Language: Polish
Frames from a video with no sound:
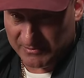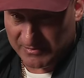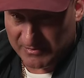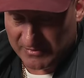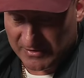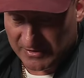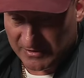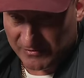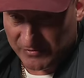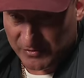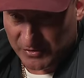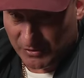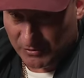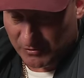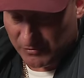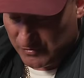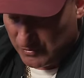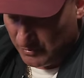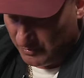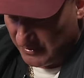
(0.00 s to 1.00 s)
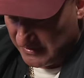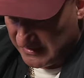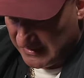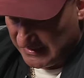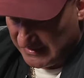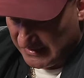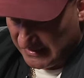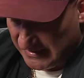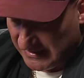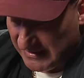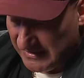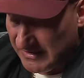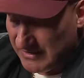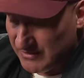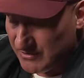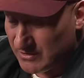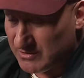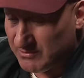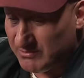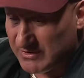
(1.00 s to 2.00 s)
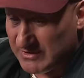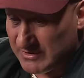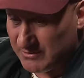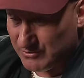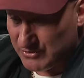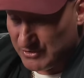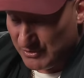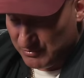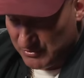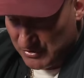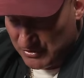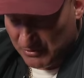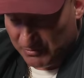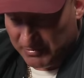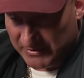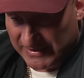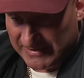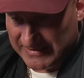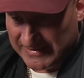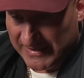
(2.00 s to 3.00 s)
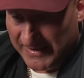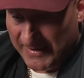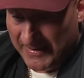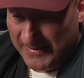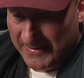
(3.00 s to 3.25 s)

tego wzroku w 100%, no to będę musiał przejść operację.